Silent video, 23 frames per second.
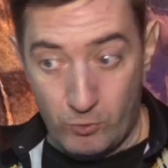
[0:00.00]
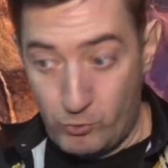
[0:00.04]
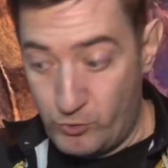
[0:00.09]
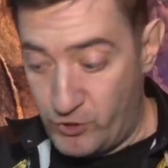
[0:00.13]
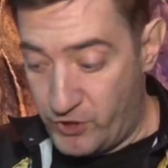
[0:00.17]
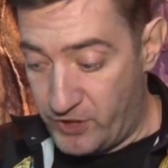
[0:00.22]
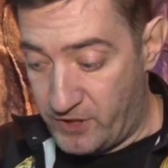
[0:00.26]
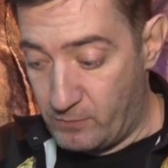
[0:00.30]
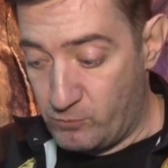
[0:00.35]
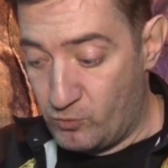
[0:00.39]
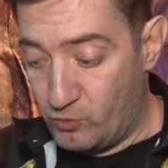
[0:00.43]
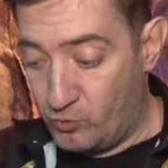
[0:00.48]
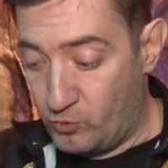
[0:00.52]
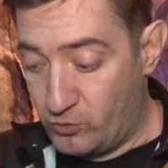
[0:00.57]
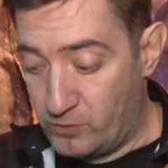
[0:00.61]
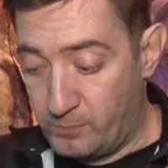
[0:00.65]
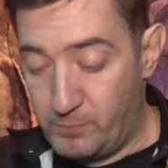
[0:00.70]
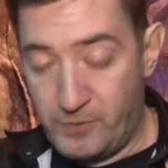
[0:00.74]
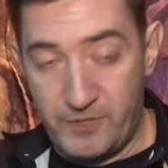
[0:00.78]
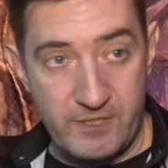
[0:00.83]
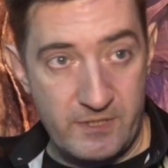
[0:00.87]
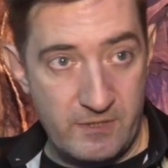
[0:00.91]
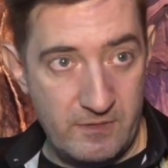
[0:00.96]
ручки могут
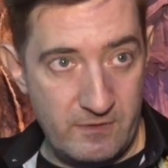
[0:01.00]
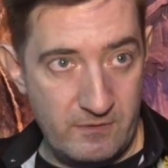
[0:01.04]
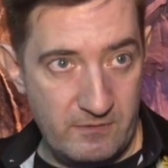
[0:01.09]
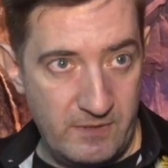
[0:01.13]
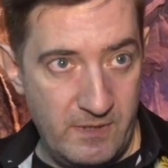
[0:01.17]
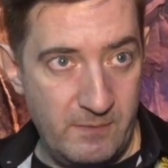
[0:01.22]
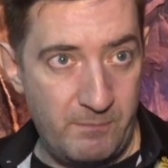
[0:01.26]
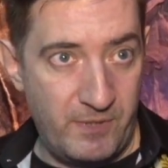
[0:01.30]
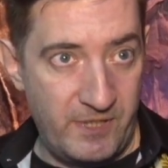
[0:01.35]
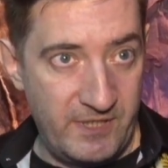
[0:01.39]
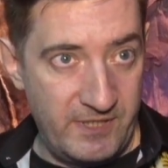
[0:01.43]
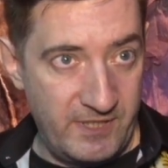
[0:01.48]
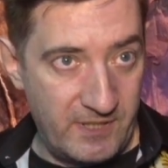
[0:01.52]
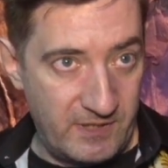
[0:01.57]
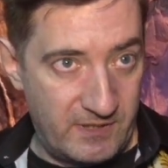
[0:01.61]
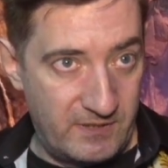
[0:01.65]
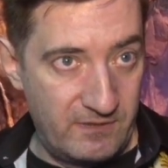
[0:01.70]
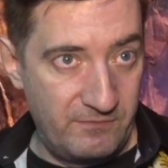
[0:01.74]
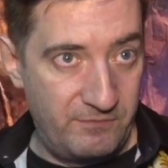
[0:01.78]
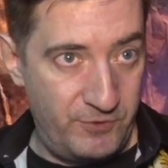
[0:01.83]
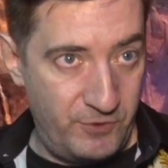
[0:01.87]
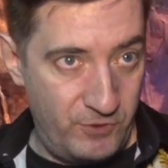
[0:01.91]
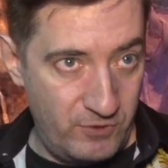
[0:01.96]
быть
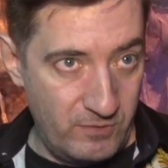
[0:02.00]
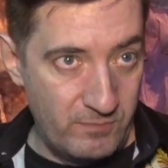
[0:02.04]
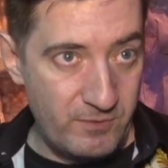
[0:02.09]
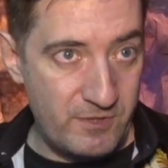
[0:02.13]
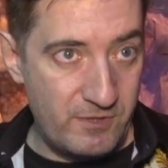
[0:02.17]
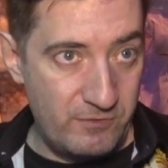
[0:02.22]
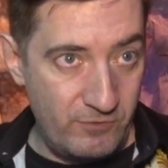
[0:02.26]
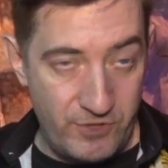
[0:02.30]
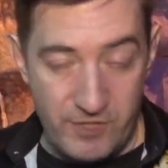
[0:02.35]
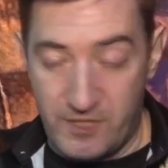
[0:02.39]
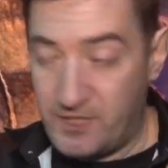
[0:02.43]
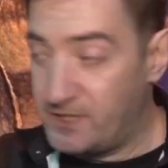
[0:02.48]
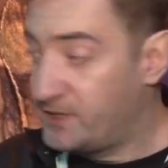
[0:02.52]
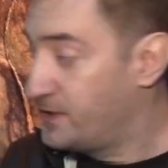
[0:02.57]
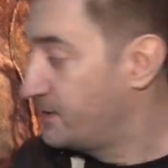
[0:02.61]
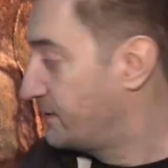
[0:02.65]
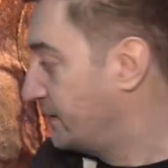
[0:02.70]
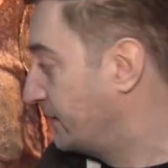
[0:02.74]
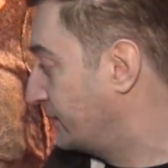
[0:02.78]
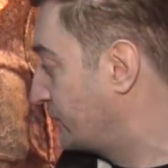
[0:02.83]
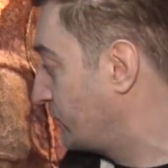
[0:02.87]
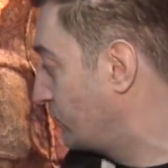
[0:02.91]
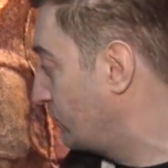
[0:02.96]
непонятно в чем случайно,
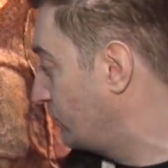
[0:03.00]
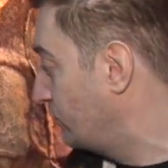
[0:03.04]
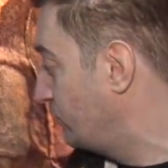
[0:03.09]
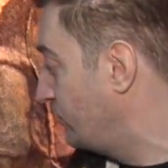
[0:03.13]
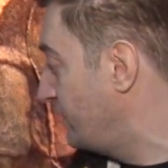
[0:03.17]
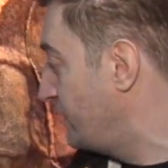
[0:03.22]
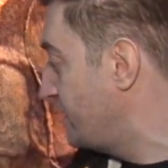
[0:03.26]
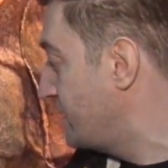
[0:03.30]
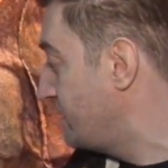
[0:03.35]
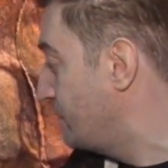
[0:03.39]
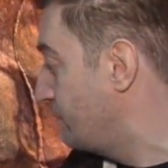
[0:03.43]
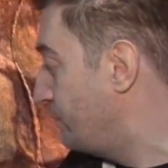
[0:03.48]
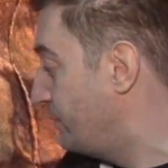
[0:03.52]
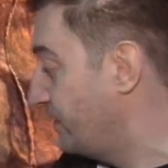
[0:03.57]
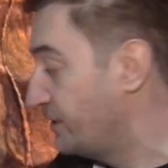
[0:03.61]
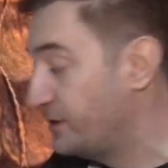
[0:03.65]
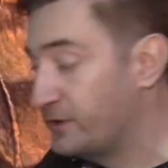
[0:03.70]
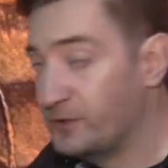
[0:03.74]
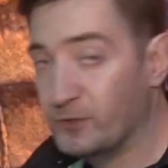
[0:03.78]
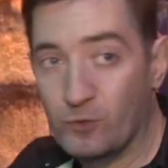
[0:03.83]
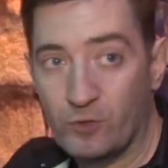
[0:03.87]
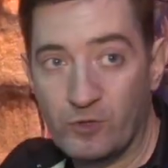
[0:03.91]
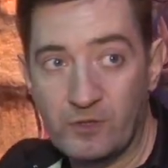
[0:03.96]
дотронулись,
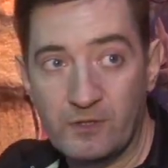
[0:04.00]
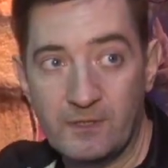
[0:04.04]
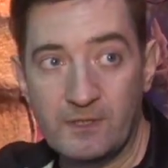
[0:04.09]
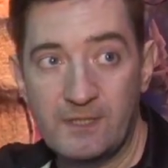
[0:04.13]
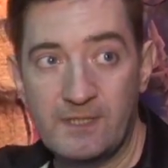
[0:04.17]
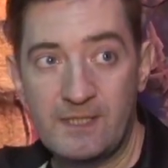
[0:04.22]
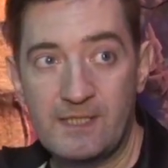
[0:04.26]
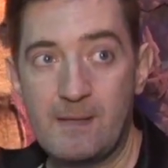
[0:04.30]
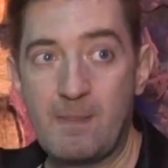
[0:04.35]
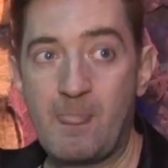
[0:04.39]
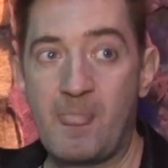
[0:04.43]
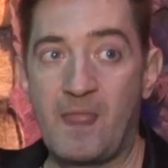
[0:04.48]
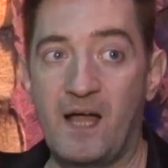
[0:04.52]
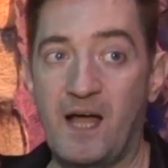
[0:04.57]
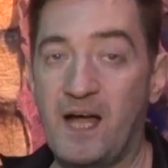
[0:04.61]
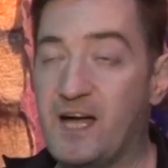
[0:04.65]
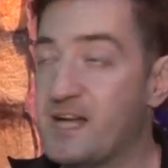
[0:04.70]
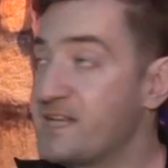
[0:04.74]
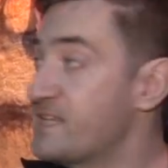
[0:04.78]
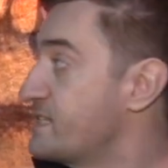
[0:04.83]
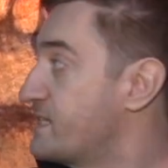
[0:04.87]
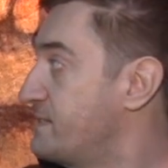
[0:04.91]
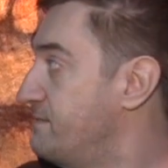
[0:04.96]
пятно.
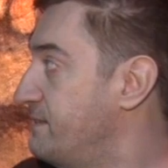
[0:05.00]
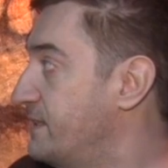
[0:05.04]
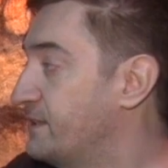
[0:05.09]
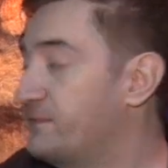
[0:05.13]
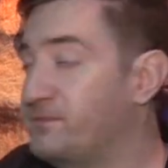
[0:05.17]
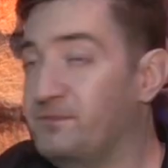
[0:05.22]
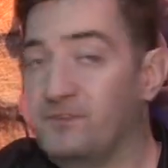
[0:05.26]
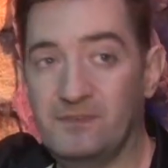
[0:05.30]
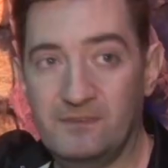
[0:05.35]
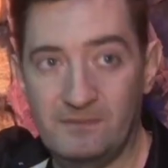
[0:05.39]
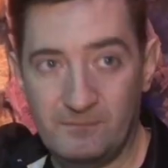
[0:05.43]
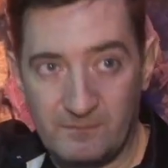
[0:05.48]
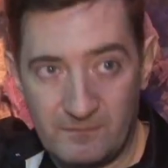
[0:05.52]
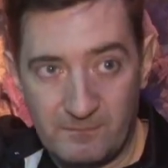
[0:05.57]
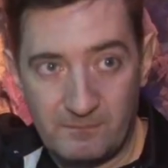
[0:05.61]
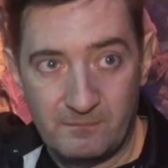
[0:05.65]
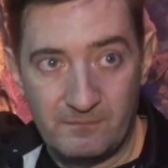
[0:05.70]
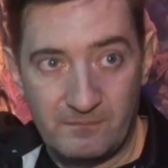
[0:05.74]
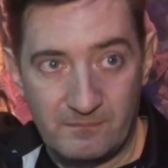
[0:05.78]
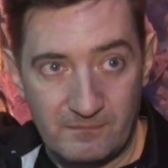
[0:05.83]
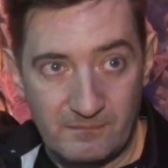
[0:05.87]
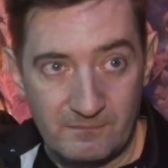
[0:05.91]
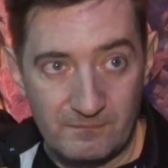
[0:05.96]
А свет
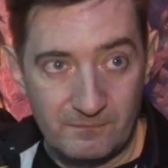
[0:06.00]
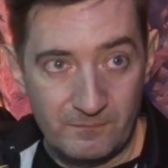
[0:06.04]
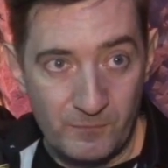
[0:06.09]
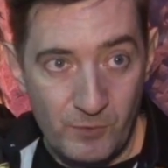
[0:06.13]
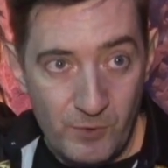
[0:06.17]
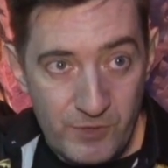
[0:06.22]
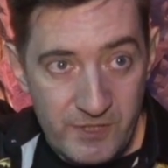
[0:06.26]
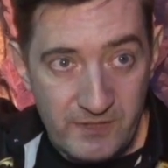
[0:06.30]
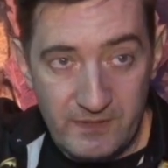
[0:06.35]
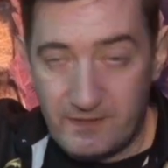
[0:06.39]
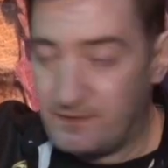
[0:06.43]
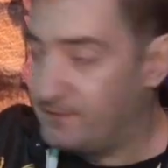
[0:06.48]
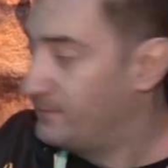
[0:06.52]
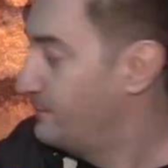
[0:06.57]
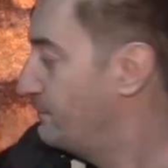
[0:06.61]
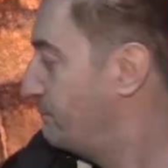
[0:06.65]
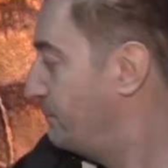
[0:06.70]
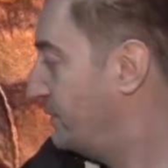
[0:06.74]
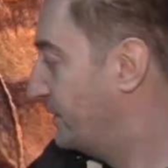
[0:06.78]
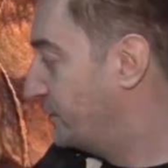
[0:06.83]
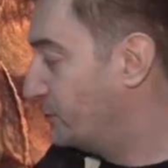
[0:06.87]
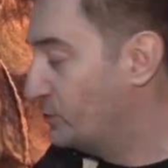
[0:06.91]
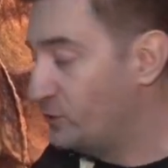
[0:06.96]
будет,
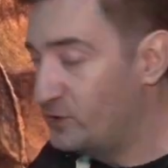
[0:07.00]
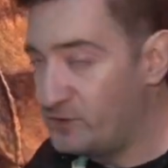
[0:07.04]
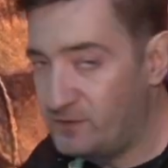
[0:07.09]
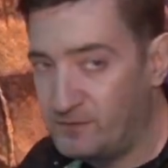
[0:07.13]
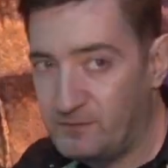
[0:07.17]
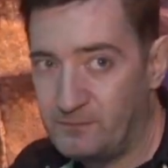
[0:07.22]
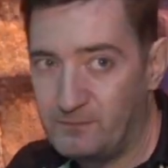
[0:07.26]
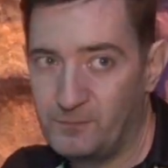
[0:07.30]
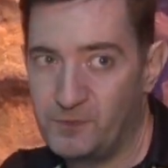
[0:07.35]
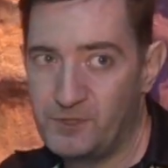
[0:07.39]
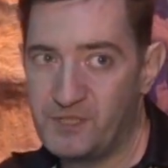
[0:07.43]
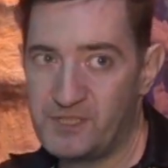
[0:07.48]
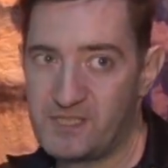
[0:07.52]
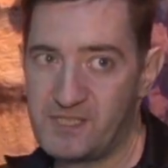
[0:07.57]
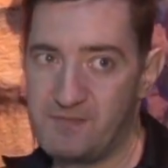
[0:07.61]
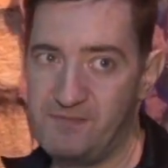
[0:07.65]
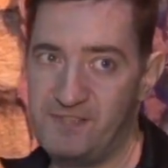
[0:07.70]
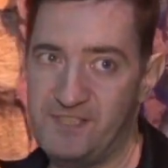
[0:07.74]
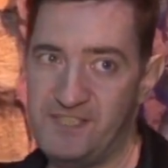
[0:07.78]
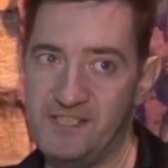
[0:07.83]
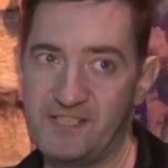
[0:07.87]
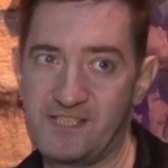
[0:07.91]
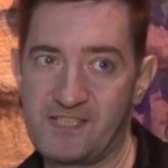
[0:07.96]
пятно будет
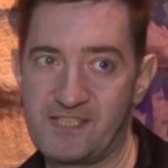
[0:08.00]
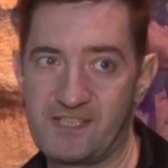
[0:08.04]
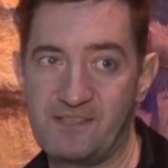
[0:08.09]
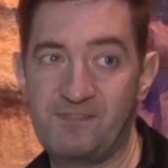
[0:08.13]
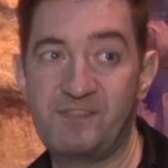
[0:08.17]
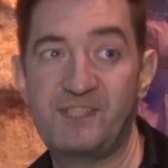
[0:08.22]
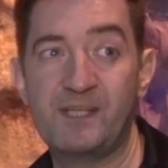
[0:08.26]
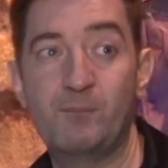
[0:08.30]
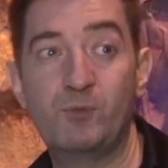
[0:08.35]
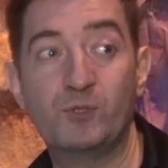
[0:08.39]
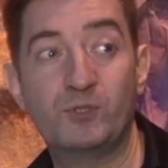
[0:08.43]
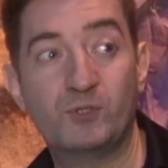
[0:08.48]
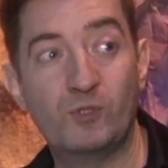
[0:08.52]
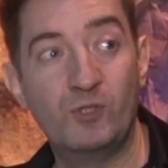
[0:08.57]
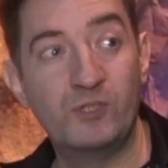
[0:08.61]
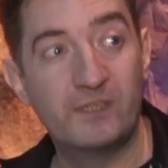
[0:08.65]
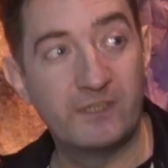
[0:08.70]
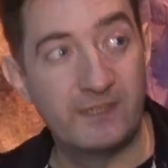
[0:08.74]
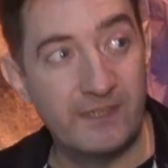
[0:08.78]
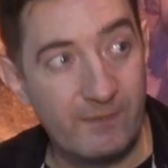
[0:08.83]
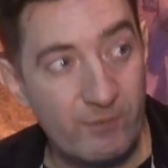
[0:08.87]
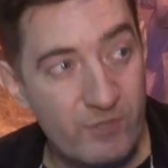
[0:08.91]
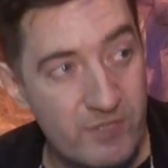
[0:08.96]
светиться, и все будут
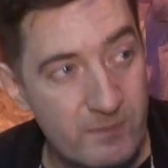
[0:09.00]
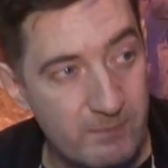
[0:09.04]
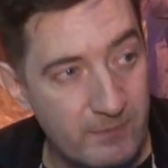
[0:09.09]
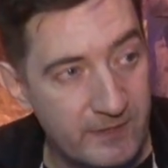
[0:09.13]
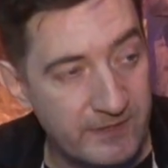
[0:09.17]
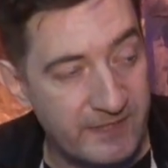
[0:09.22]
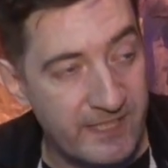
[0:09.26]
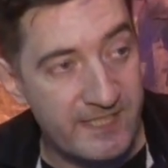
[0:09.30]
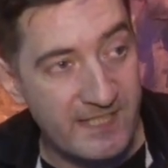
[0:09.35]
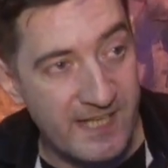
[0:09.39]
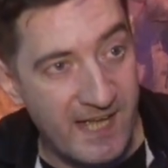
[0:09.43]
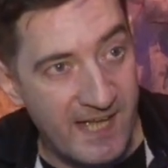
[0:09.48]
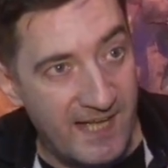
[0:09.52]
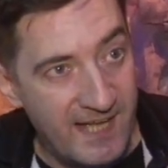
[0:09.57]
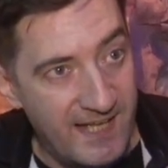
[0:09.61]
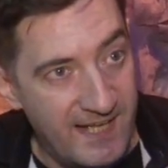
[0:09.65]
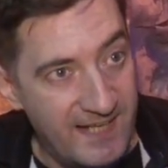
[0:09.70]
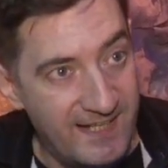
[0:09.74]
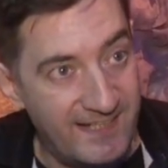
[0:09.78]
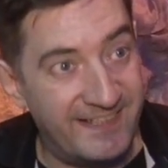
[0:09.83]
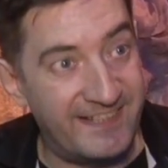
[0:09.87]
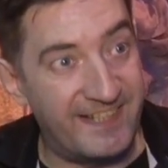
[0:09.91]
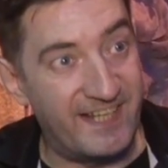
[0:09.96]
только на него смотреть.
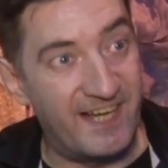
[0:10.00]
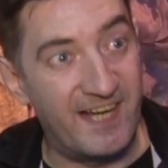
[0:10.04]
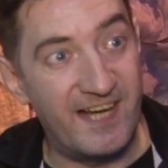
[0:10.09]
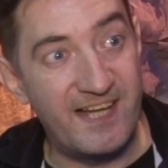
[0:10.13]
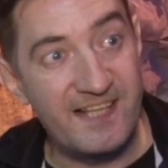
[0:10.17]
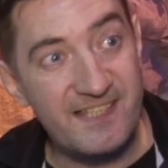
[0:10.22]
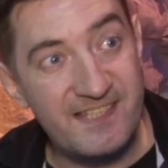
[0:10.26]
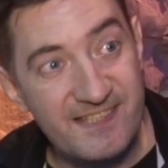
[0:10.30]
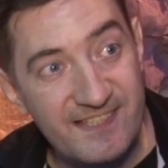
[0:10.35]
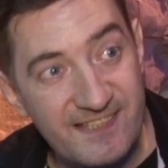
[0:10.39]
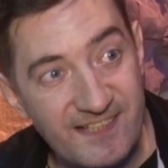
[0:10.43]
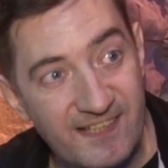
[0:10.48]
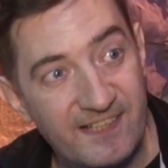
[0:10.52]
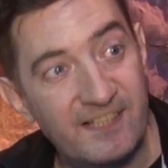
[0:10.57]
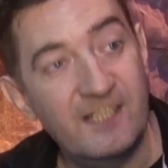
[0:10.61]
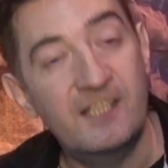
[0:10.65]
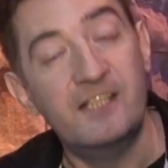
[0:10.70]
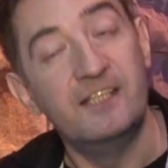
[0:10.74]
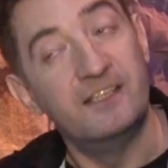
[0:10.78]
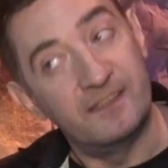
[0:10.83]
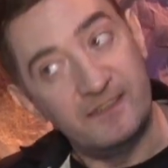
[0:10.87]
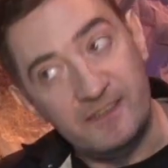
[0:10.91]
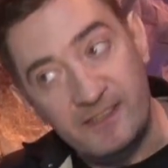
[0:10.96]
А, грязно,
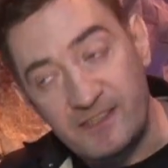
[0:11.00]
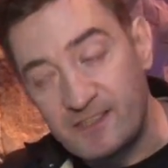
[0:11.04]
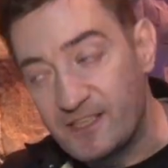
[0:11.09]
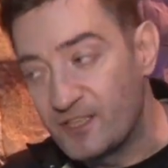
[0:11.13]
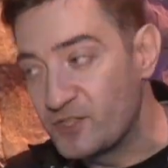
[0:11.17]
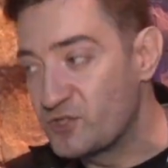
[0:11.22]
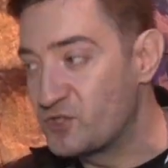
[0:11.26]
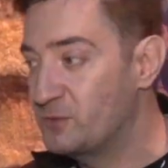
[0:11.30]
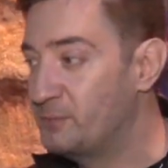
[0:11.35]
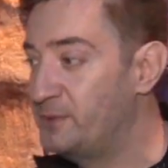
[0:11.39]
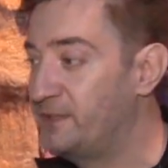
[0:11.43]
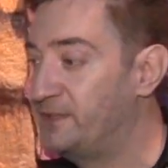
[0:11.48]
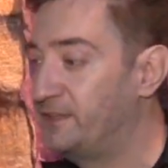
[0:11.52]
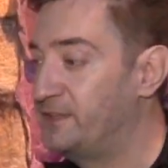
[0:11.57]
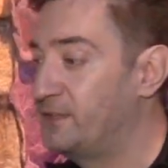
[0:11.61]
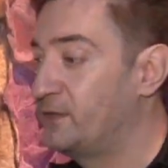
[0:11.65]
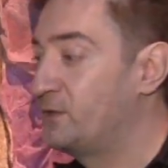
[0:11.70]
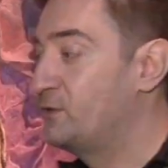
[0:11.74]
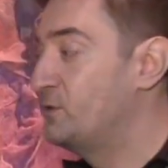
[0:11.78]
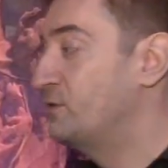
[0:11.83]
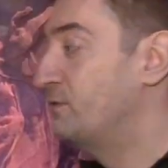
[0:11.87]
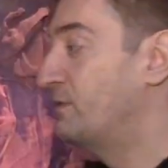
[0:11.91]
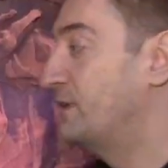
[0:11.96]
не должно быть
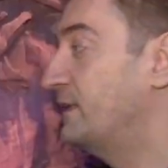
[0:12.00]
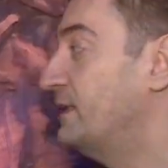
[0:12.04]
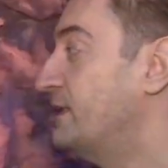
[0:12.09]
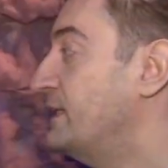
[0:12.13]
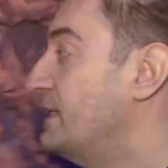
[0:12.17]
такого.